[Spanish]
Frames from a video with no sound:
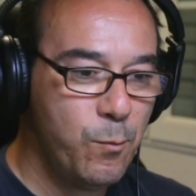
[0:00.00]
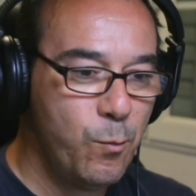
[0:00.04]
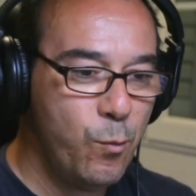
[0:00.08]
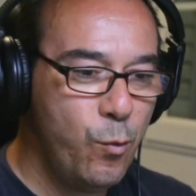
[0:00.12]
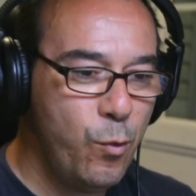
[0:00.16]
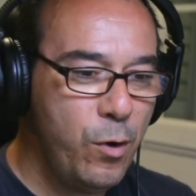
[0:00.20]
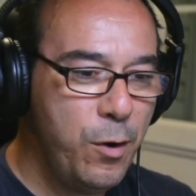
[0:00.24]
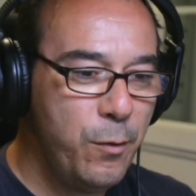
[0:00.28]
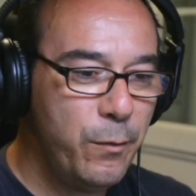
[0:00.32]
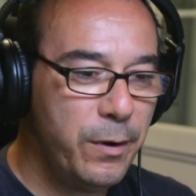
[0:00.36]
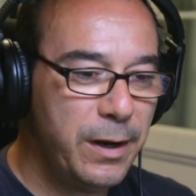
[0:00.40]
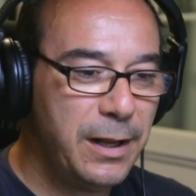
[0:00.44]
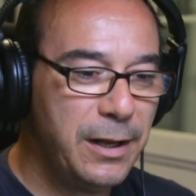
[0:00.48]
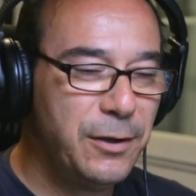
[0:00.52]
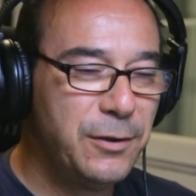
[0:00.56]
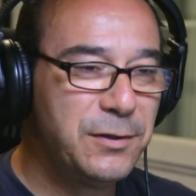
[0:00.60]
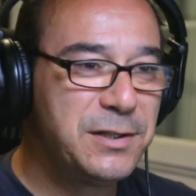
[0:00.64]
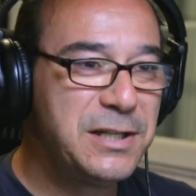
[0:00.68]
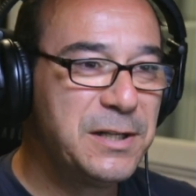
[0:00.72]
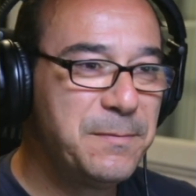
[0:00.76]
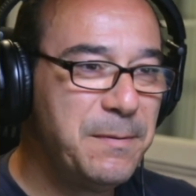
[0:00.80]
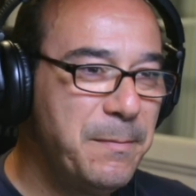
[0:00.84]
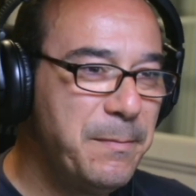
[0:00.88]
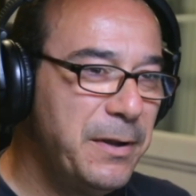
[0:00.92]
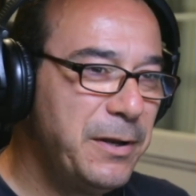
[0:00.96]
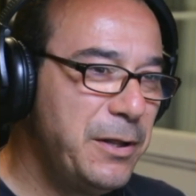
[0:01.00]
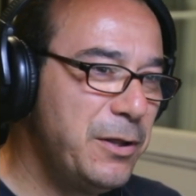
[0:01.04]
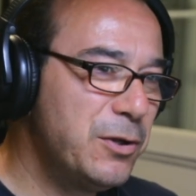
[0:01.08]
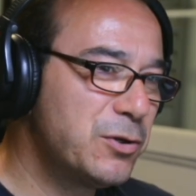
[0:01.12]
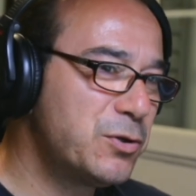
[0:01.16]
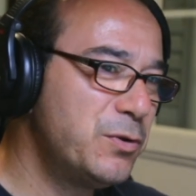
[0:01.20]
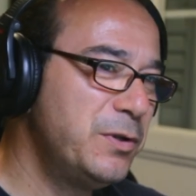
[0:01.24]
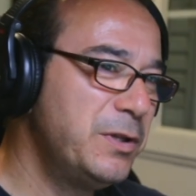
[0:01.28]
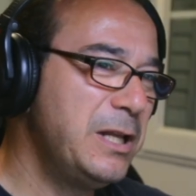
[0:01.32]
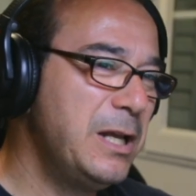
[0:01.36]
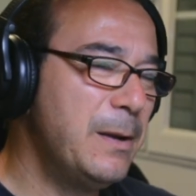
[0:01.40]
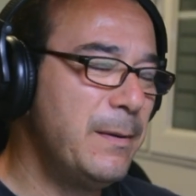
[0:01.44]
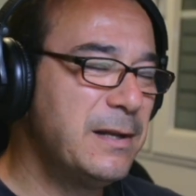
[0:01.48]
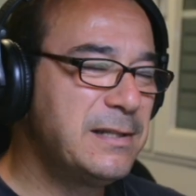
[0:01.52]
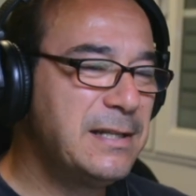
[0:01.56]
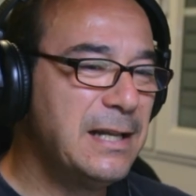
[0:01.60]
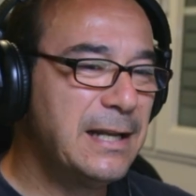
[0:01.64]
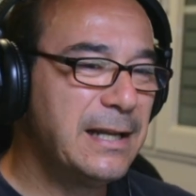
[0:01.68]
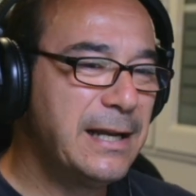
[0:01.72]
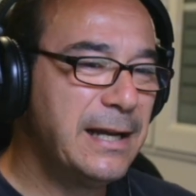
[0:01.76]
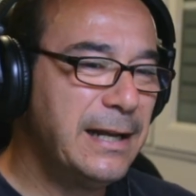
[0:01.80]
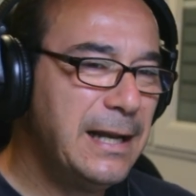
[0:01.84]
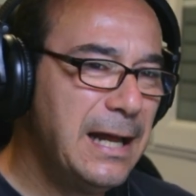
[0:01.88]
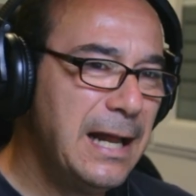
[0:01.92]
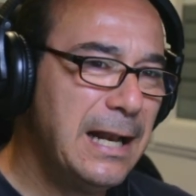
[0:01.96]
Muy buenas noches, bienvenidos un día más
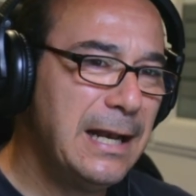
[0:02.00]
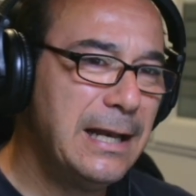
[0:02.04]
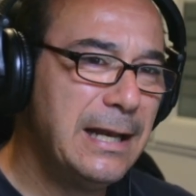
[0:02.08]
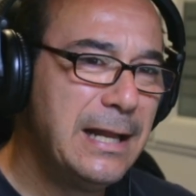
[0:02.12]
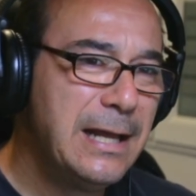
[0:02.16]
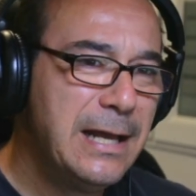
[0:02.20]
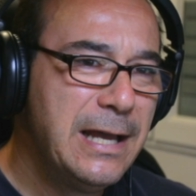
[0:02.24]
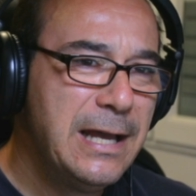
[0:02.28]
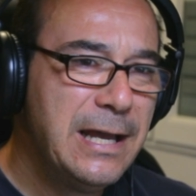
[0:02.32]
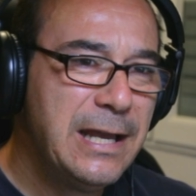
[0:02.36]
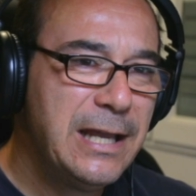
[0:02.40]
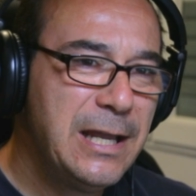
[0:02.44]
al canal.